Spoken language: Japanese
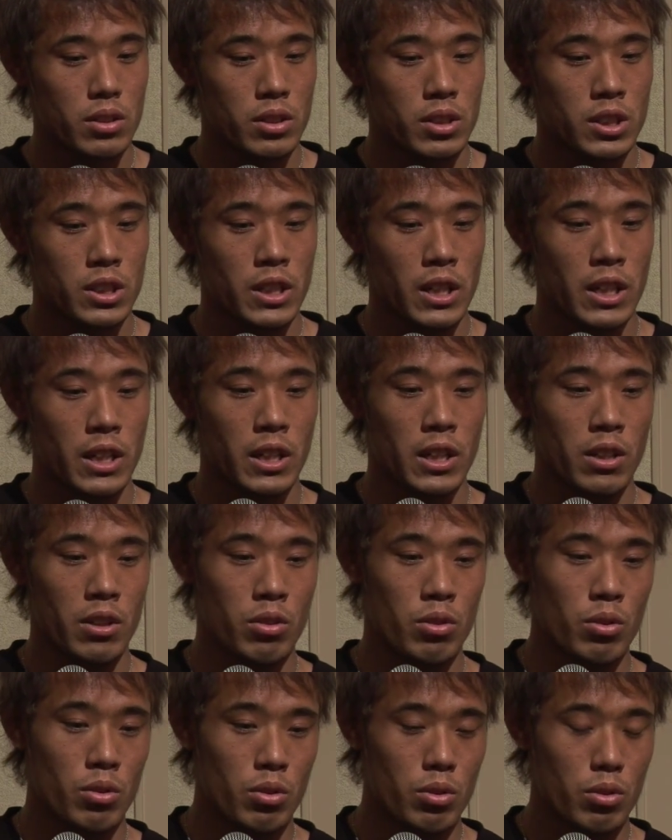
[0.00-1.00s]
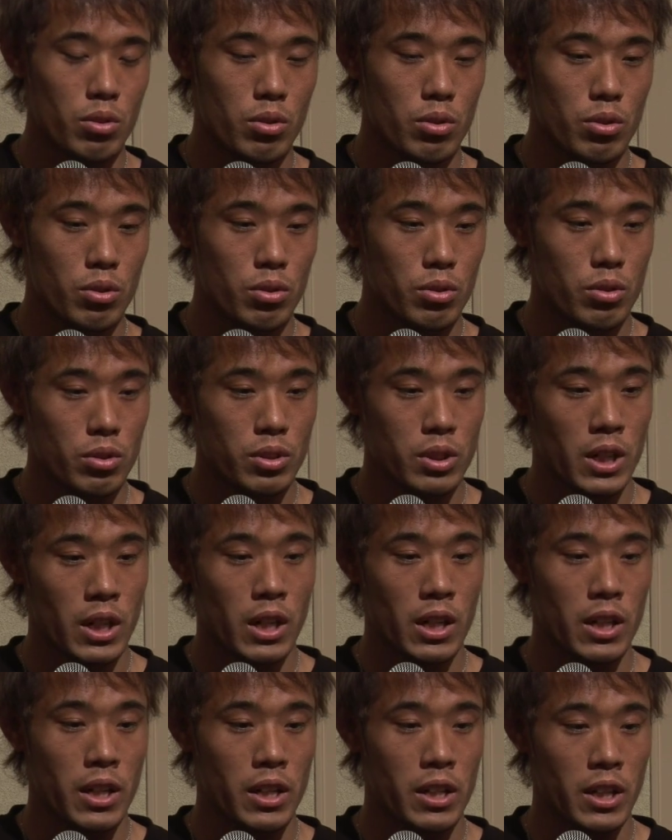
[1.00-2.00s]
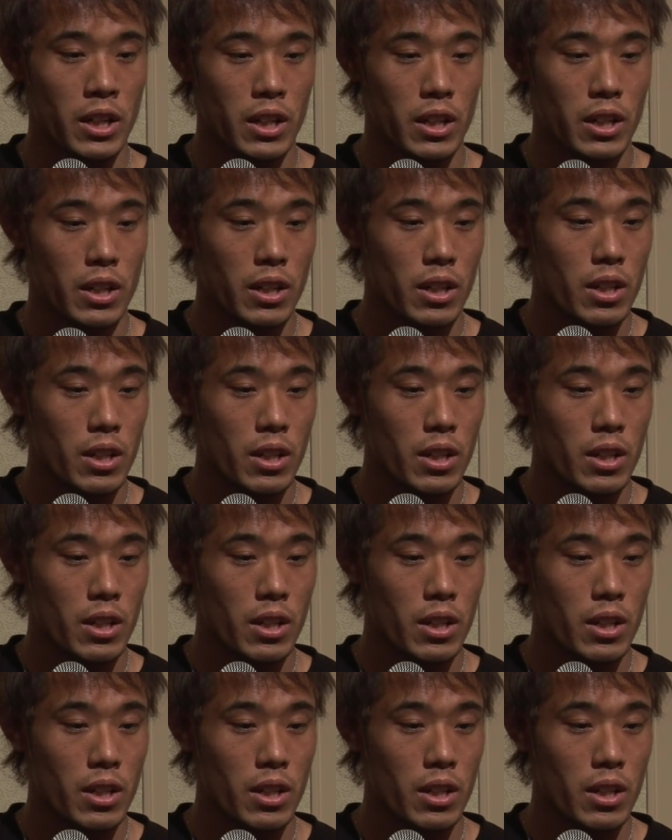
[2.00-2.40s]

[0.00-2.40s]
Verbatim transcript: 時代の流れに